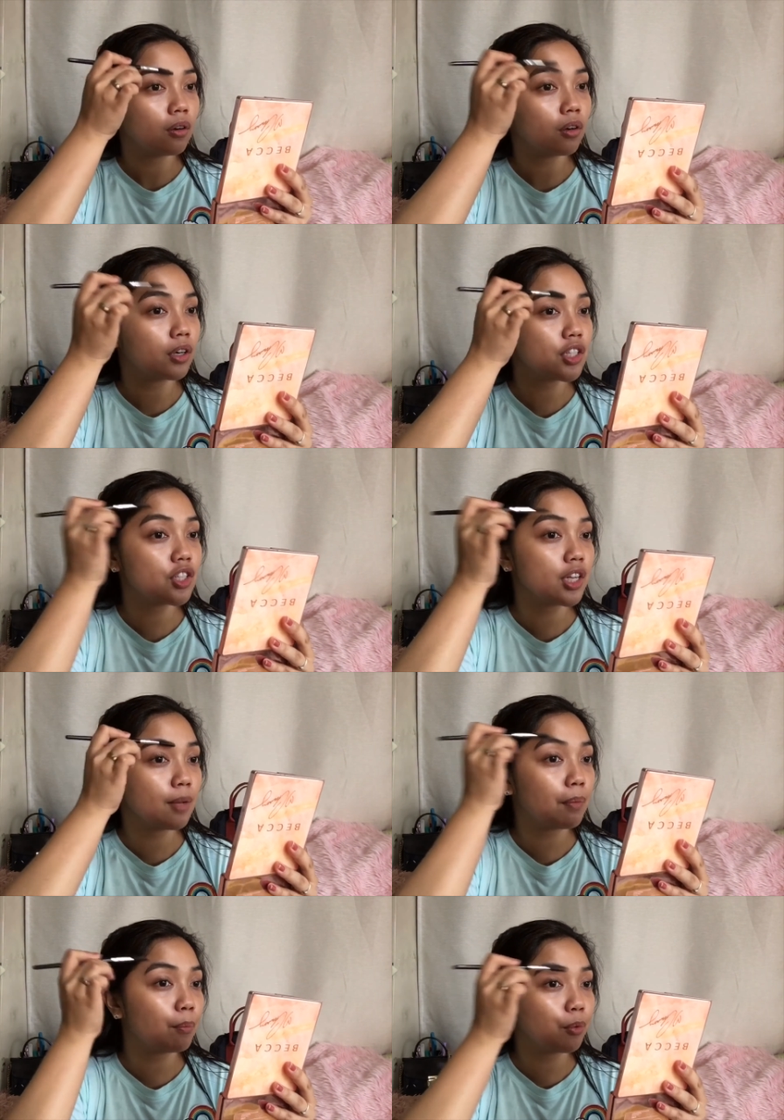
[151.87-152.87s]
Original
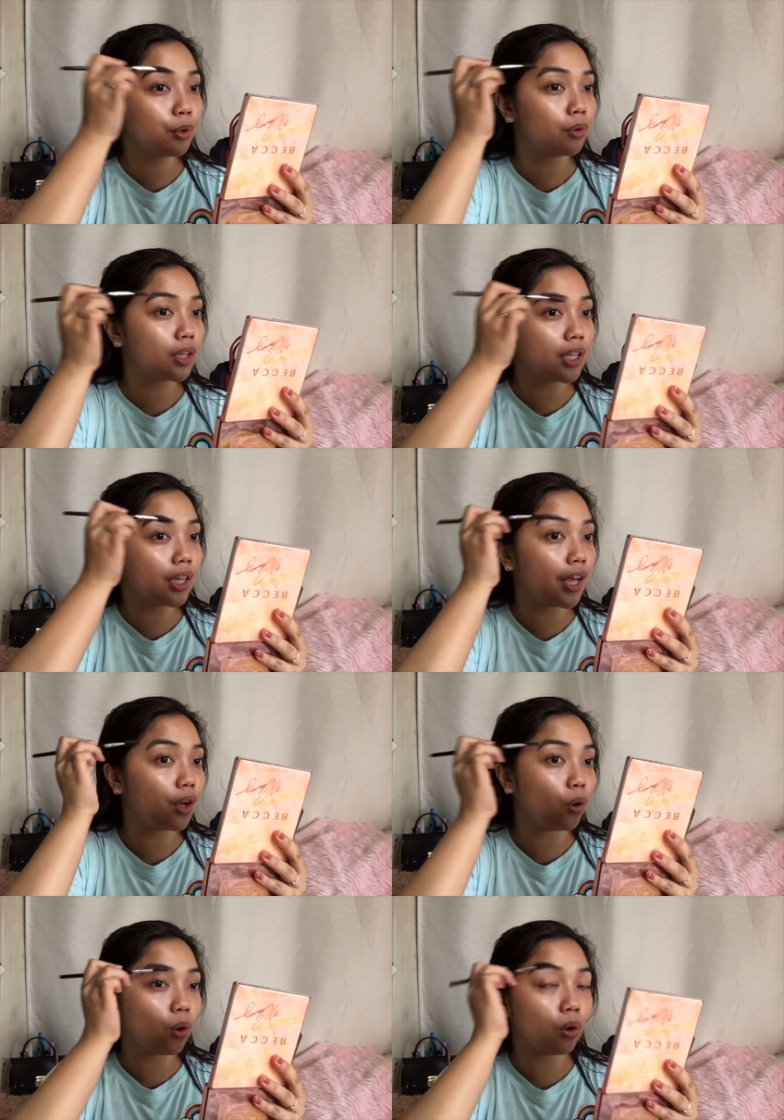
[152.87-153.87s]
pa po yung kilay
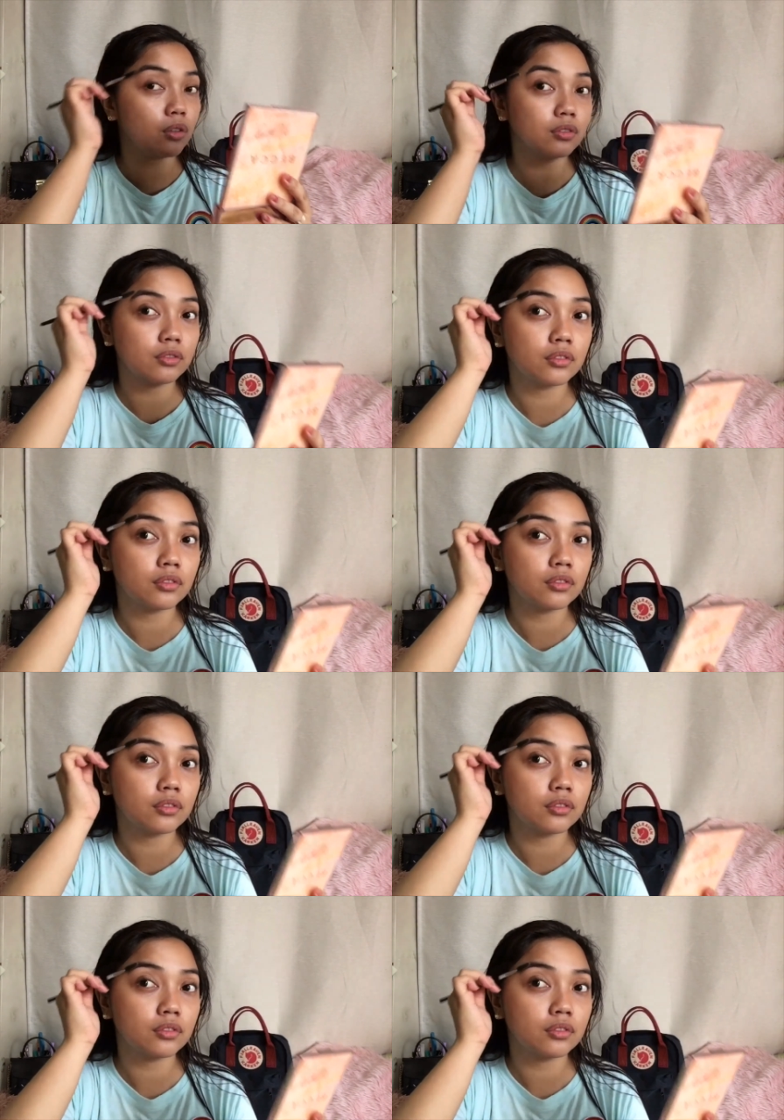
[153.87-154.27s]
ko.